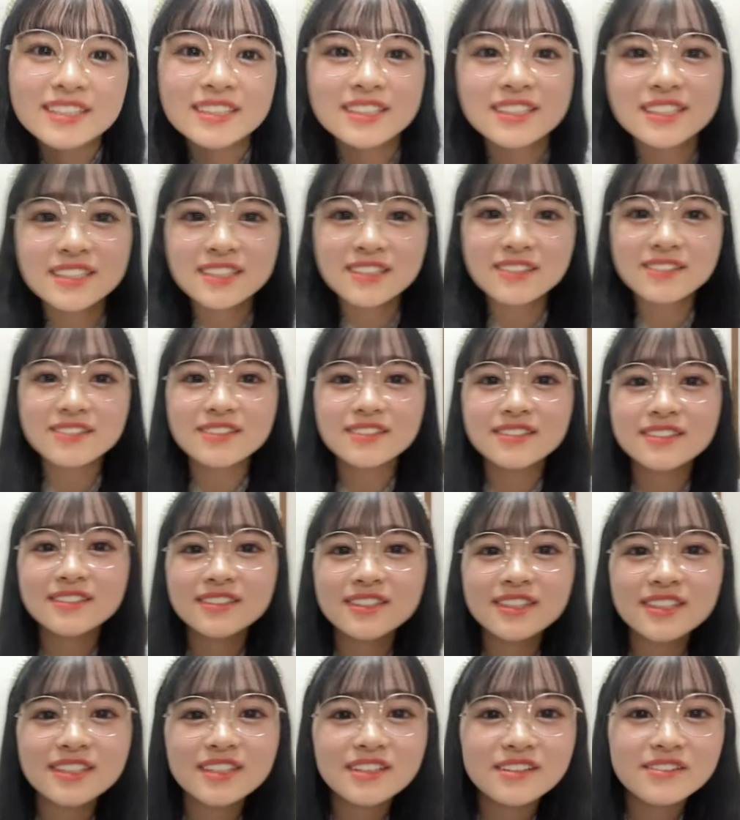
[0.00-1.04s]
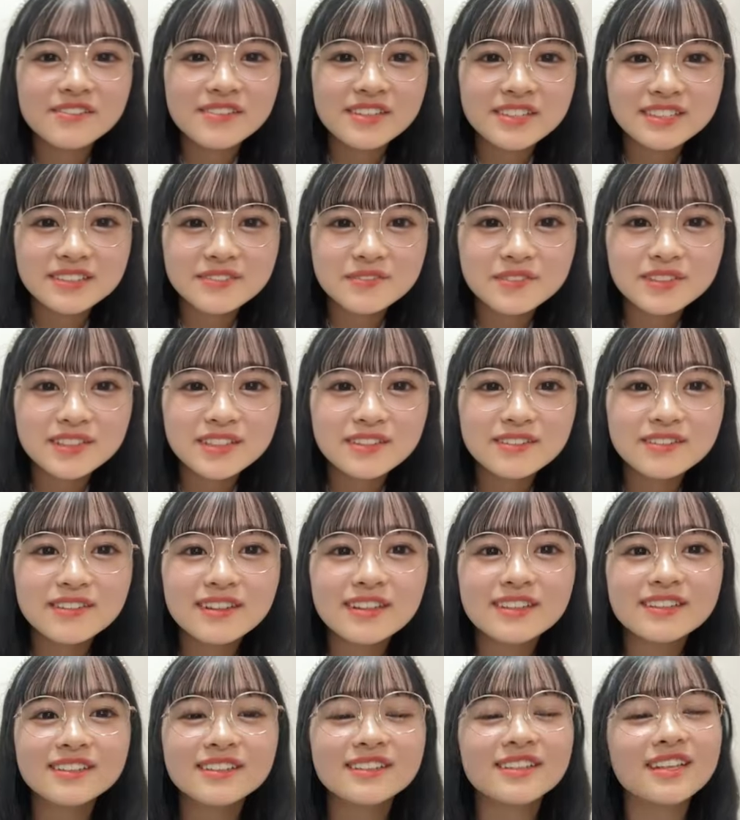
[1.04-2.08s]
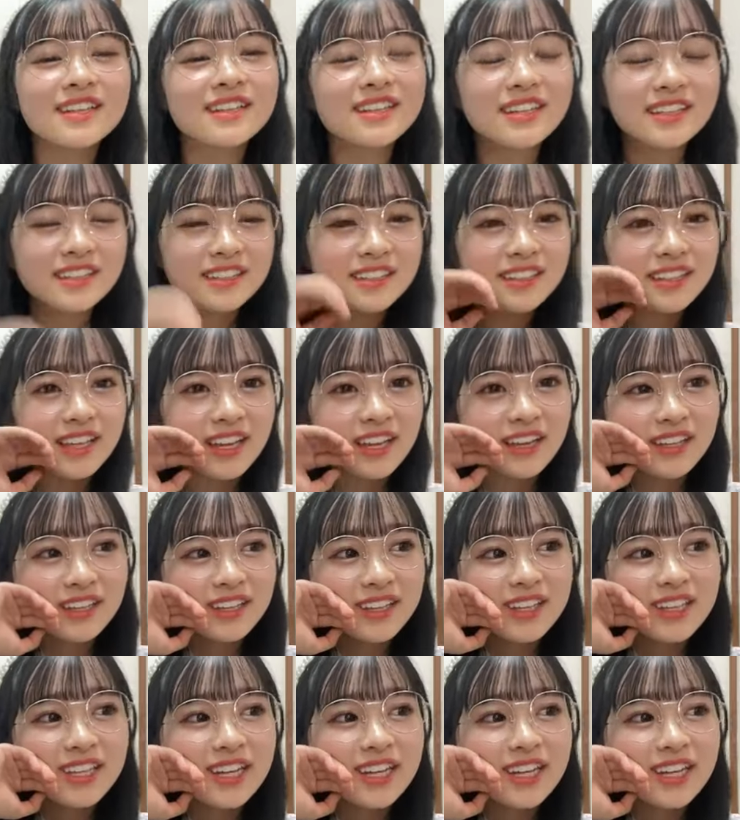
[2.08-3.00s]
次の頃、レイにお休みでよかったねって。